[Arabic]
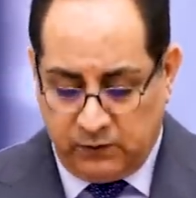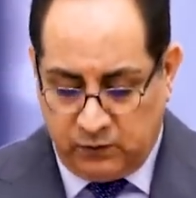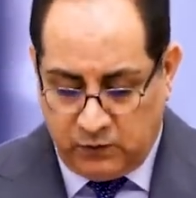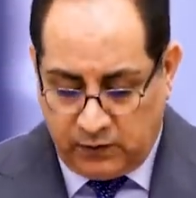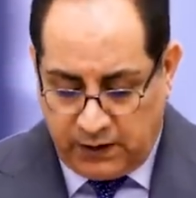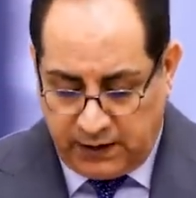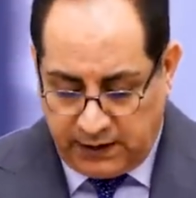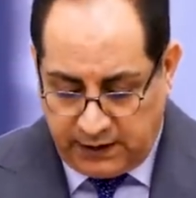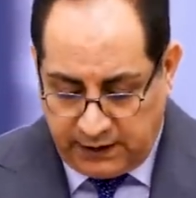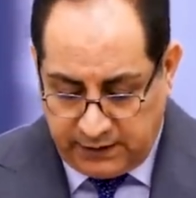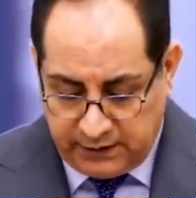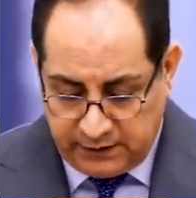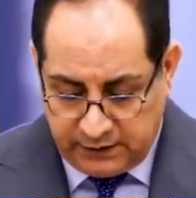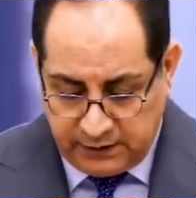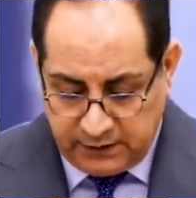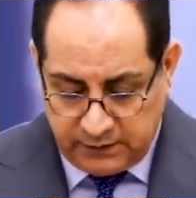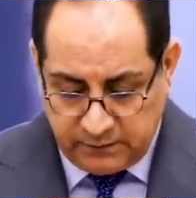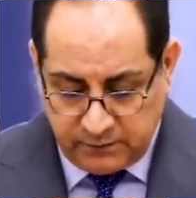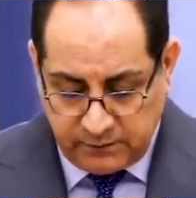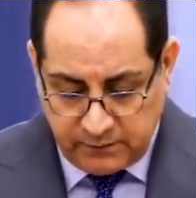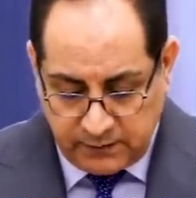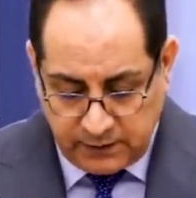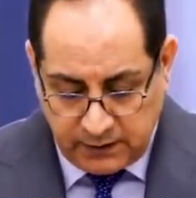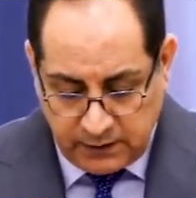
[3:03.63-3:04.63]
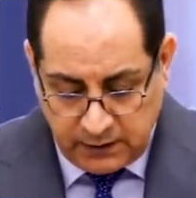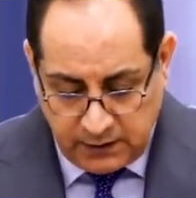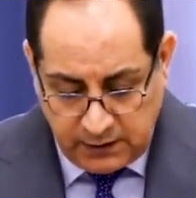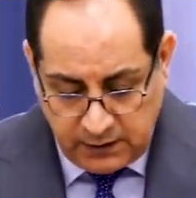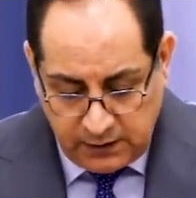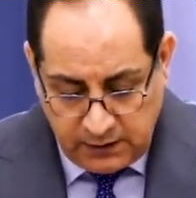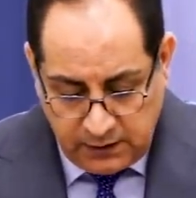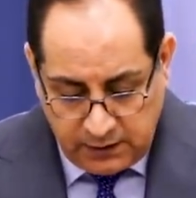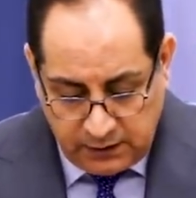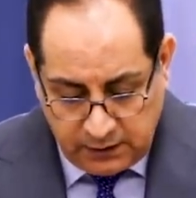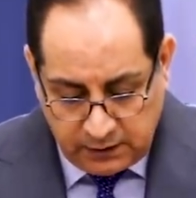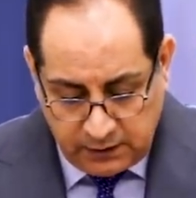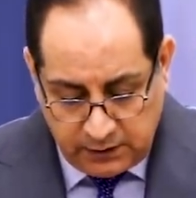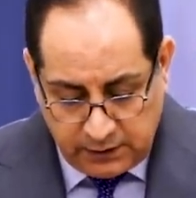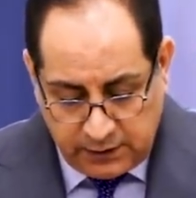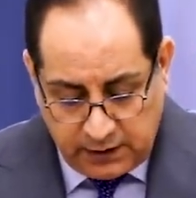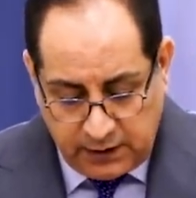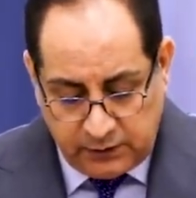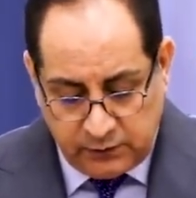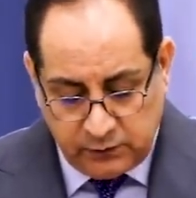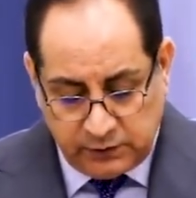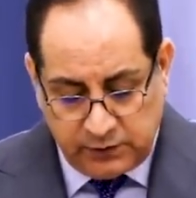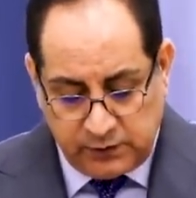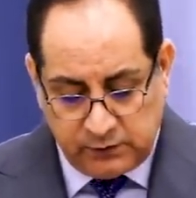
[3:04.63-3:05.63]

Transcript: واحد اقرار